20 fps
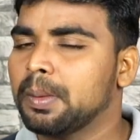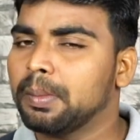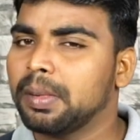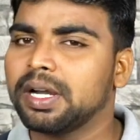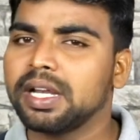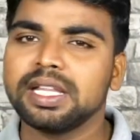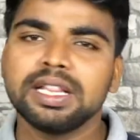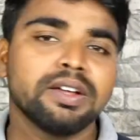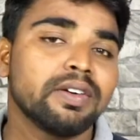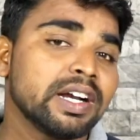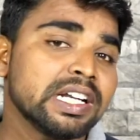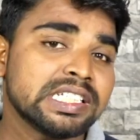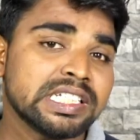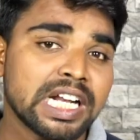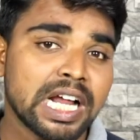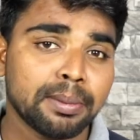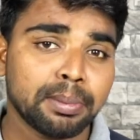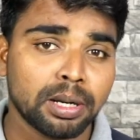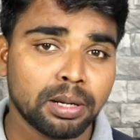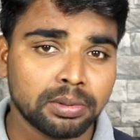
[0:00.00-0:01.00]
பட் இந்த வாடி
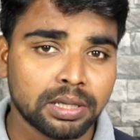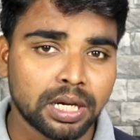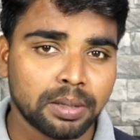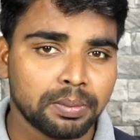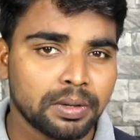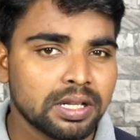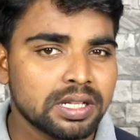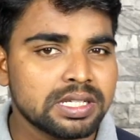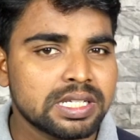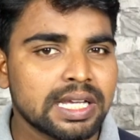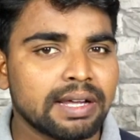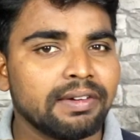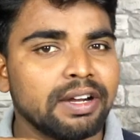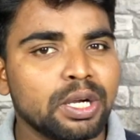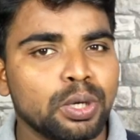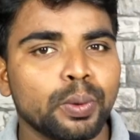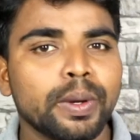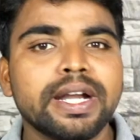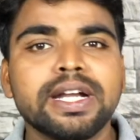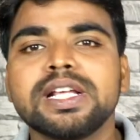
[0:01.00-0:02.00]
ட்ராகன் தரப்பில் வந்து
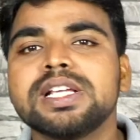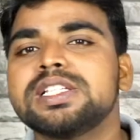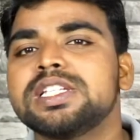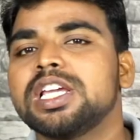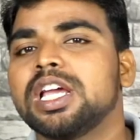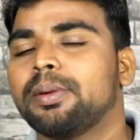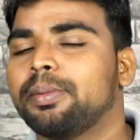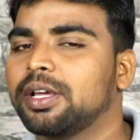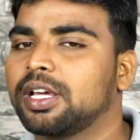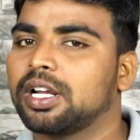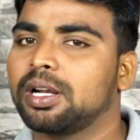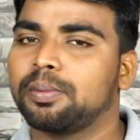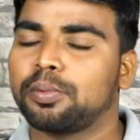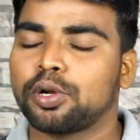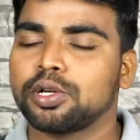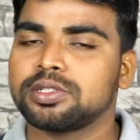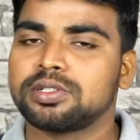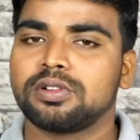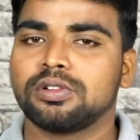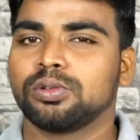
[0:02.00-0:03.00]
செவன் டுவெண்ட்டி ஜி அப்படிங்கிற
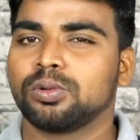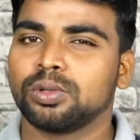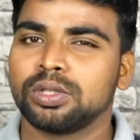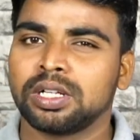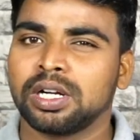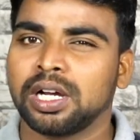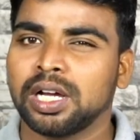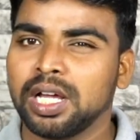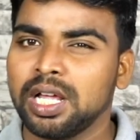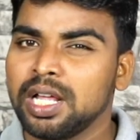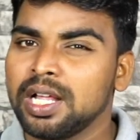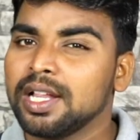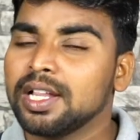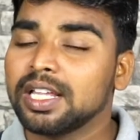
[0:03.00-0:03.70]
ப்ராசர் வந்து கொடுத்துருக்காங்க